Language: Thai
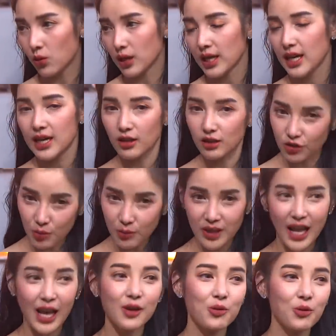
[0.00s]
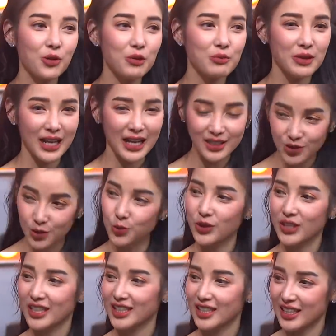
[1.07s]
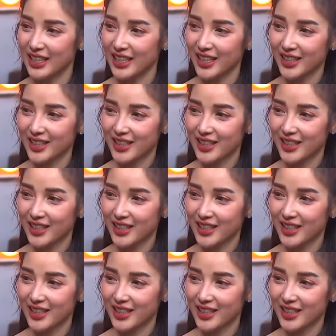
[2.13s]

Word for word: กก็ต้องมานั่งคุยมานั่งจูนกันอีก